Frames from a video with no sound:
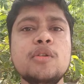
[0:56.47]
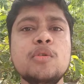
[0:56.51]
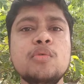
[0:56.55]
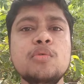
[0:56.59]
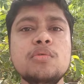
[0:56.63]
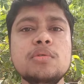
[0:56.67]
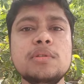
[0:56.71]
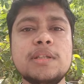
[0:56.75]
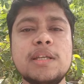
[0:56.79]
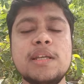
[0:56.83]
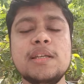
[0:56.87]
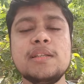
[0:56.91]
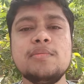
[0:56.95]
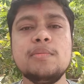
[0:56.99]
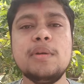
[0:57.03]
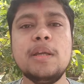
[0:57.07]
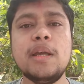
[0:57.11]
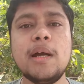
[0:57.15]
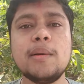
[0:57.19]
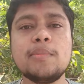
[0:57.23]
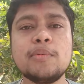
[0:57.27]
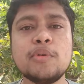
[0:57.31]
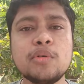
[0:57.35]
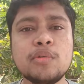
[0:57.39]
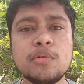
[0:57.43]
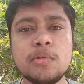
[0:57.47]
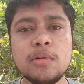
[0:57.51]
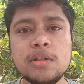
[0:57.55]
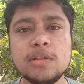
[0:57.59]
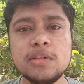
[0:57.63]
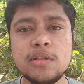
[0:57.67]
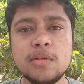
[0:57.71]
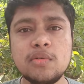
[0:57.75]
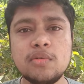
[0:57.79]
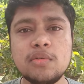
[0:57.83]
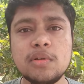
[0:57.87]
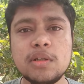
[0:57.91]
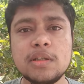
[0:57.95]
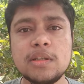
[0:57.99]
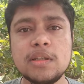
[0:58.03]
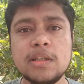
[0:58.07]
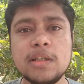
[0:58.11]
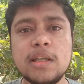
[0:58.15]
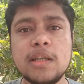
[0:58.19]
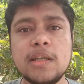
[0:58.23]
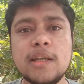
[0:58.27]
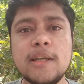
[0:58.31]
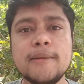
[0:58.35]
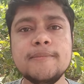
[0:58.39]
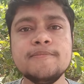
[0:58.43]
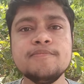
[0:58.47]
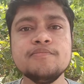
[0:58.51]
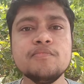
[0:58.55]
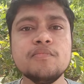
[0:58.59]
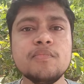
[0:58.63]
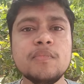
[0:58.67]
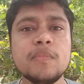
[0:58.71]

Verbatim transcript: तो उस केस में आपको कोई ज़रूरत नहीं है